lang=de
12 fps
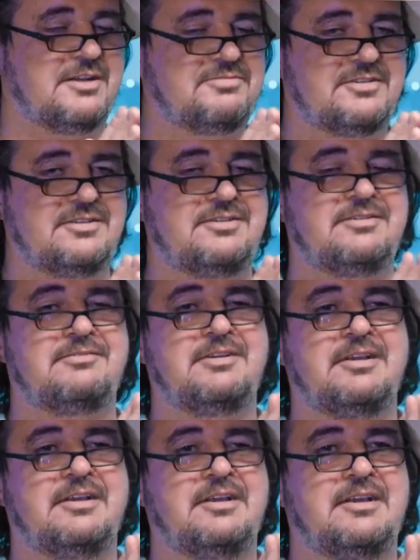Papsi,
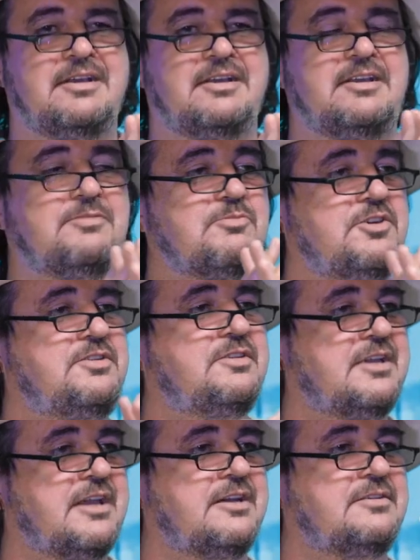ich möchte
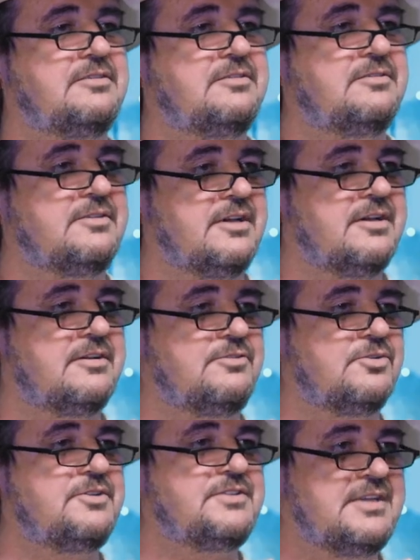gerne nach
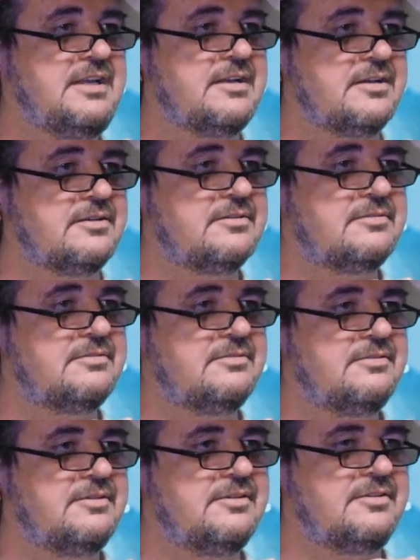Neuseeland.
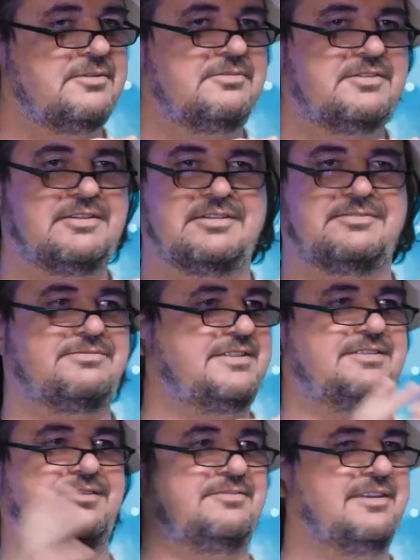Dann habe ich gesagt,
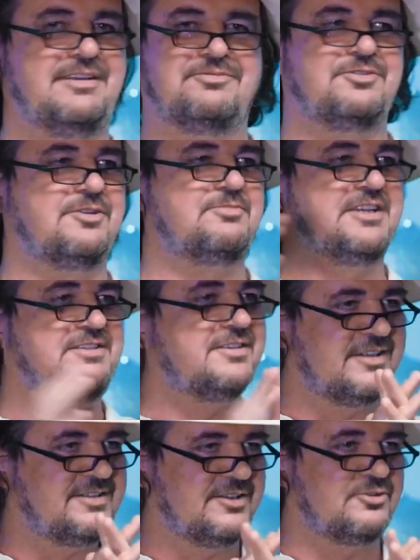was, ne, wo kommt das denn
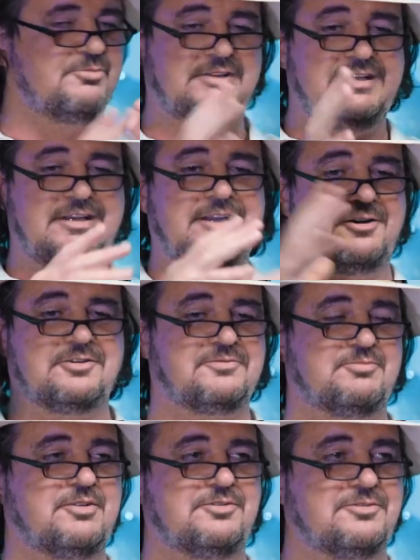jetzt? Ja, completely out of
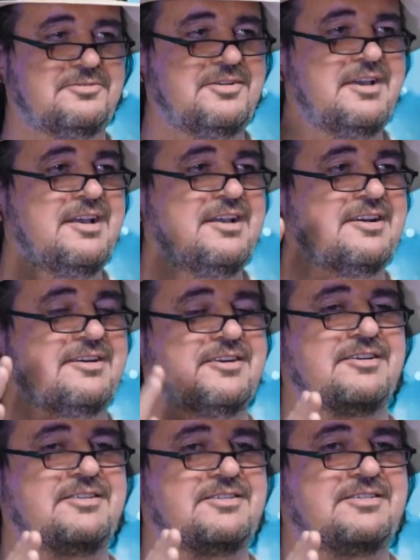the blue. Mhm. Und
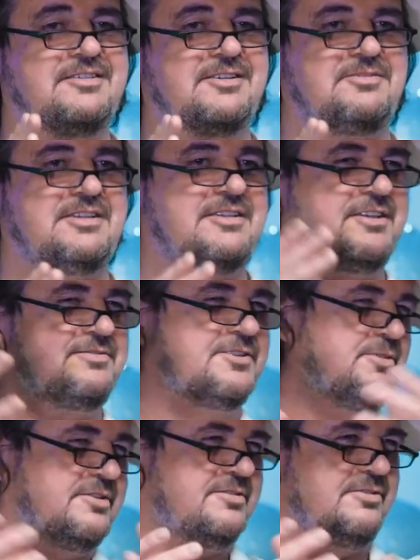habe ich gesagt, hat was
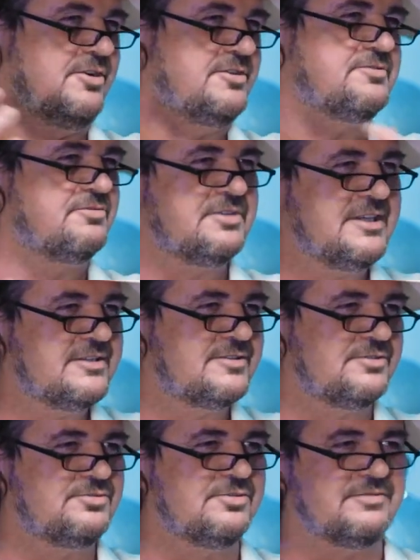mit Lord of the Rings
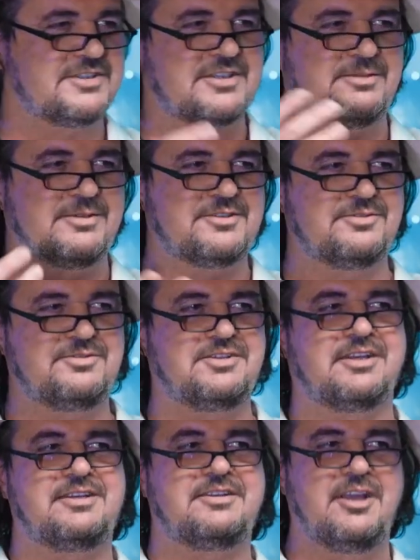zu tun, was damals
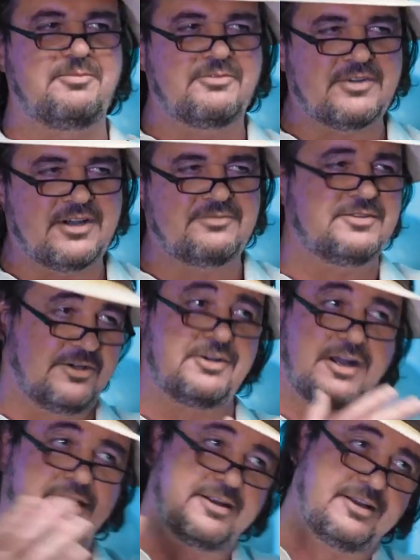natürlich recht mhm. hip war und wir auch
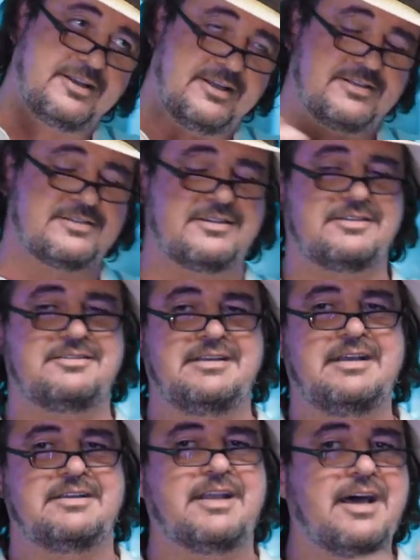gerade gelesen hatten.
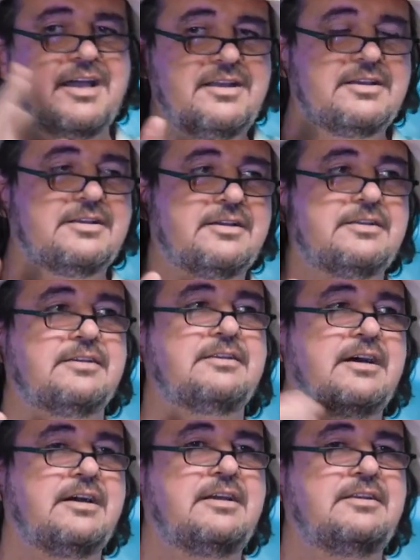Nein, nein, nein, nein,
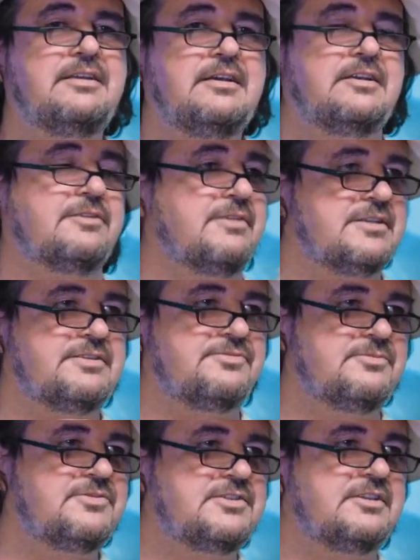nein. Da war sie
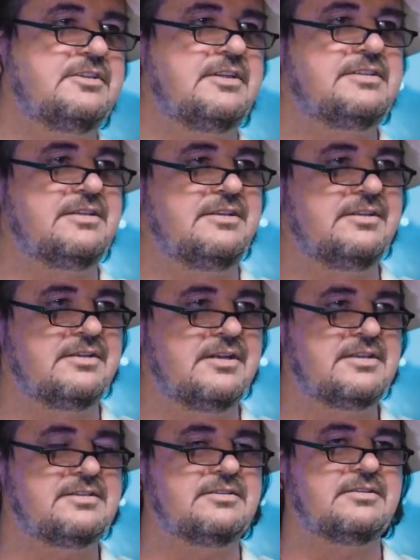15 in der 10.
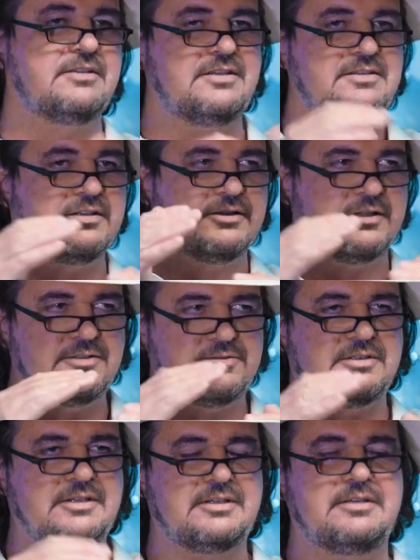Klasse, ging sie gerade
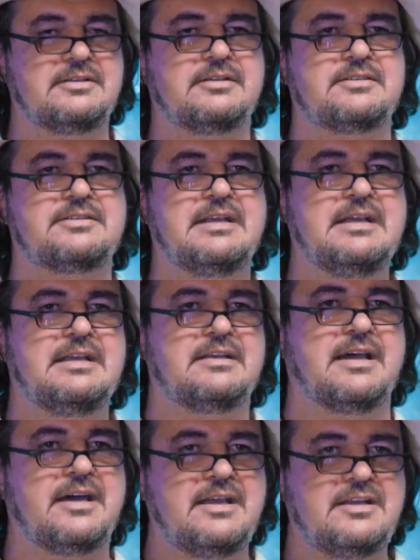so dahin, dass,
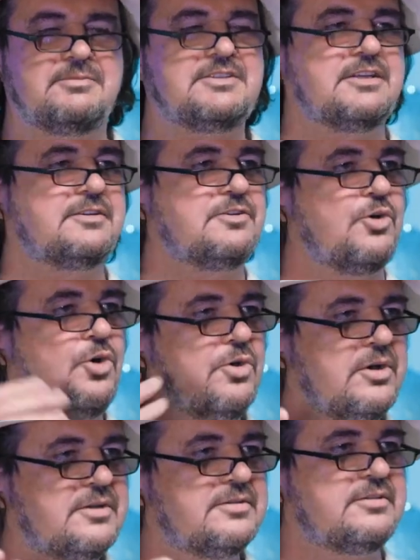nein, aber sie hatte
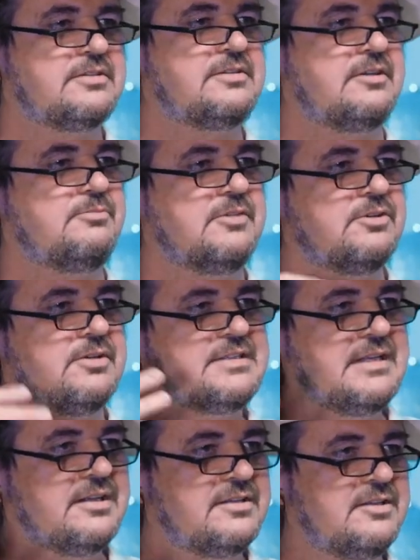gehört, dass eben in
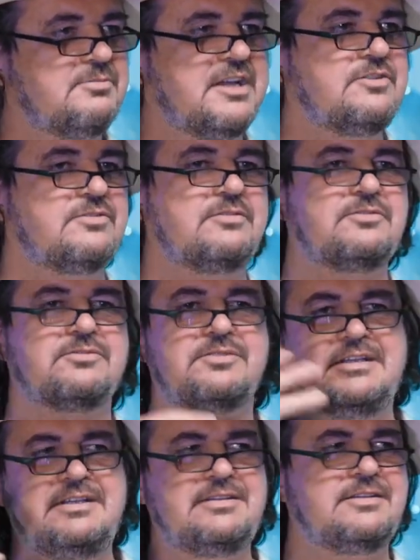Neuseeland die Menschen so
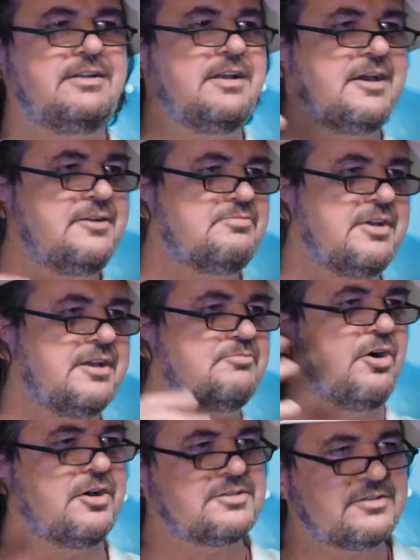easy, laid back,
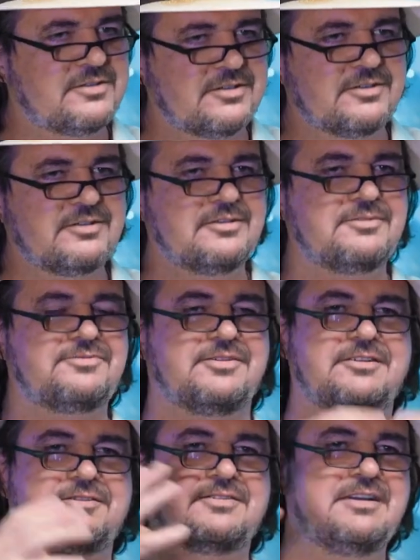positive,
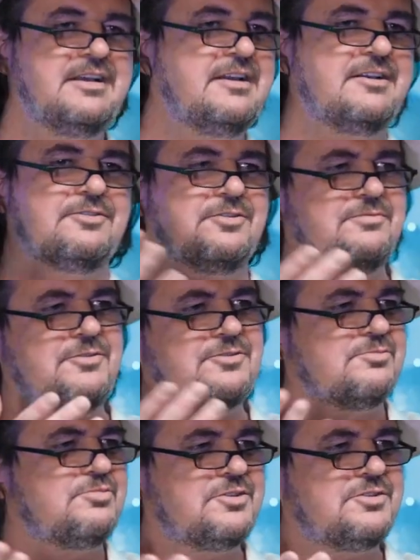alles irgendwie so
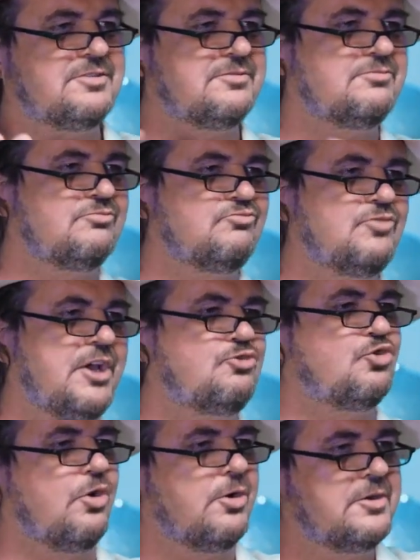ein bisschen
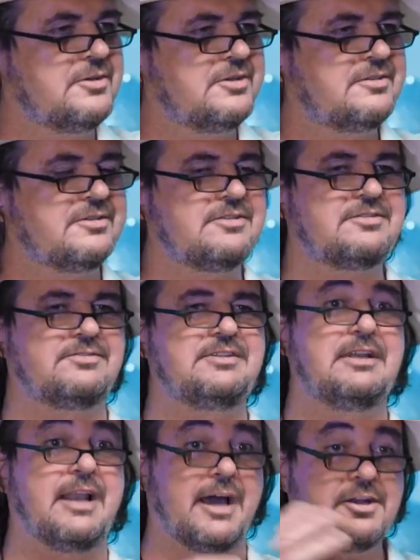entschleunigt ist und die
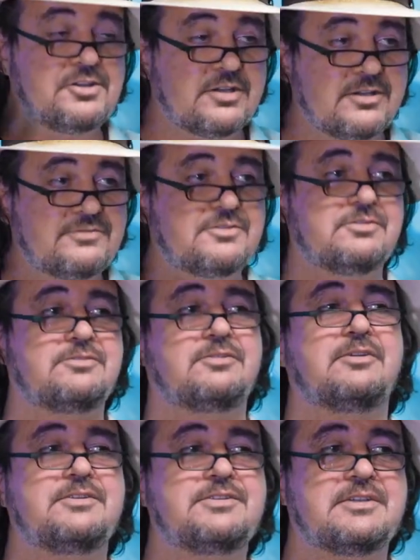Landschaft so
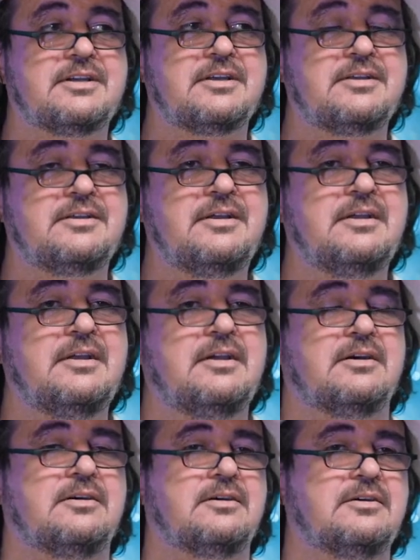toll sei.
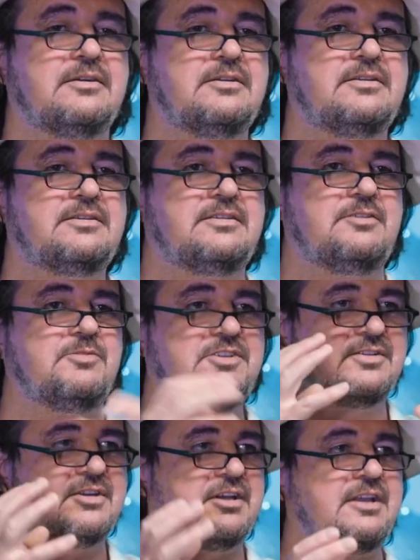Mhm. Und sie
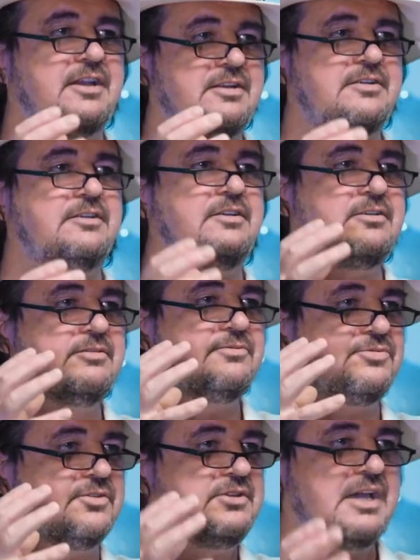möchte da gerne hin
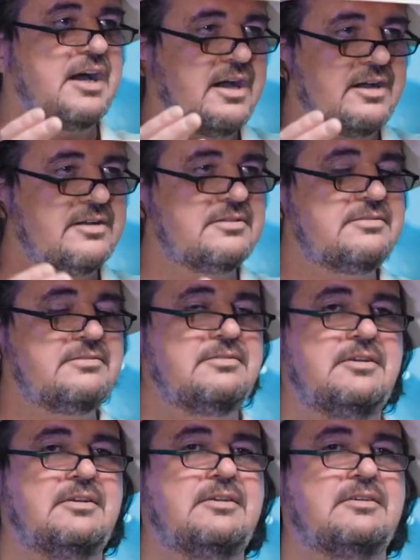für ein Jahr
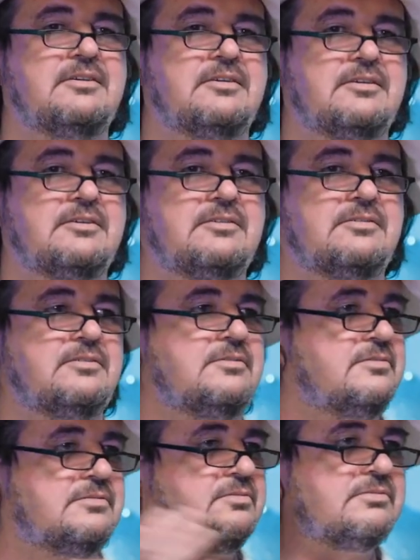äh,
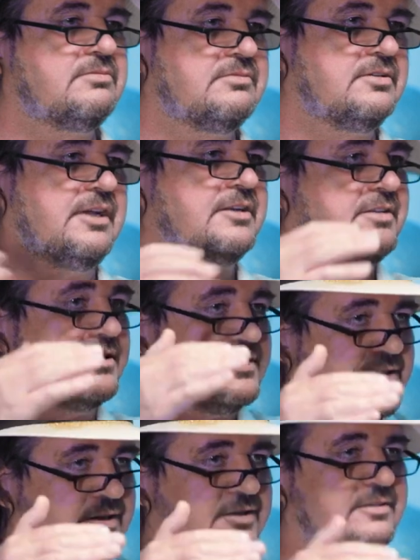und nach der
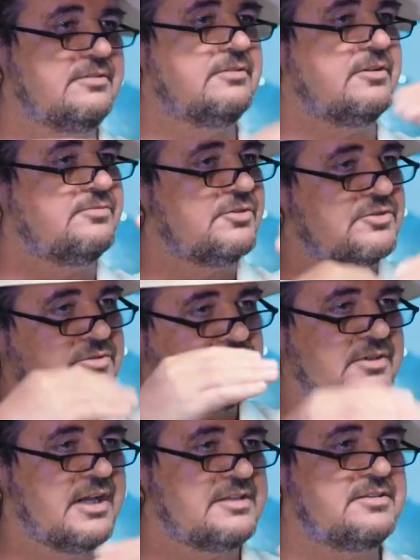zehnten einfach so
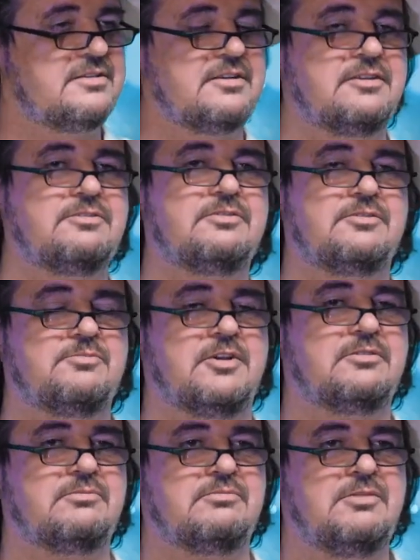ein Gastjahr dort
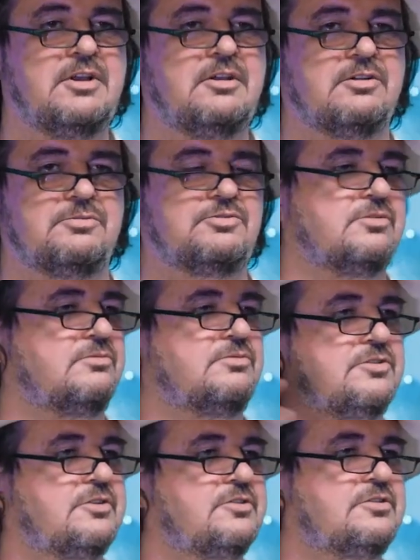machen. Habe ich gesagt,
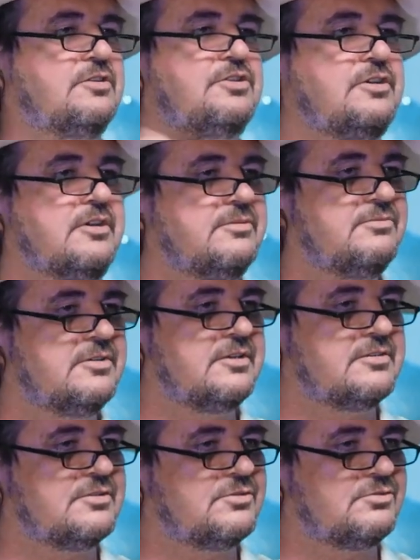das recherchieren wir,
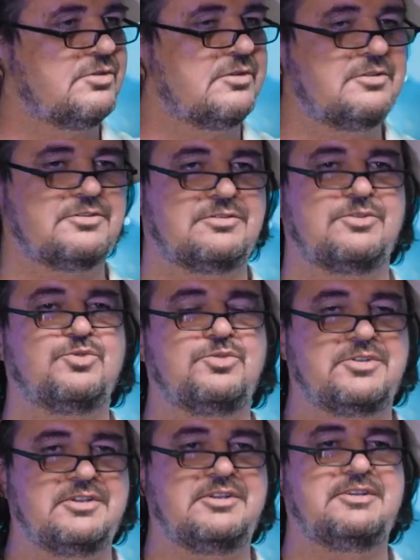das ist toll, das ist eine
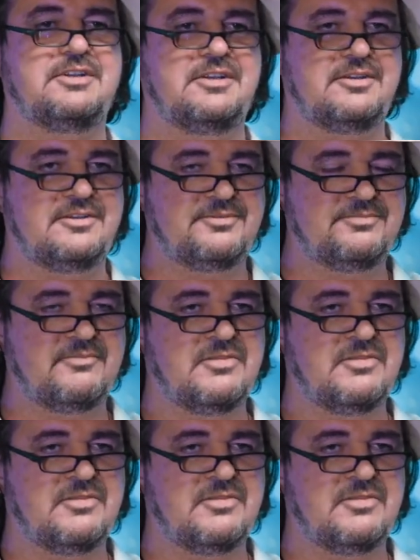gute Idee.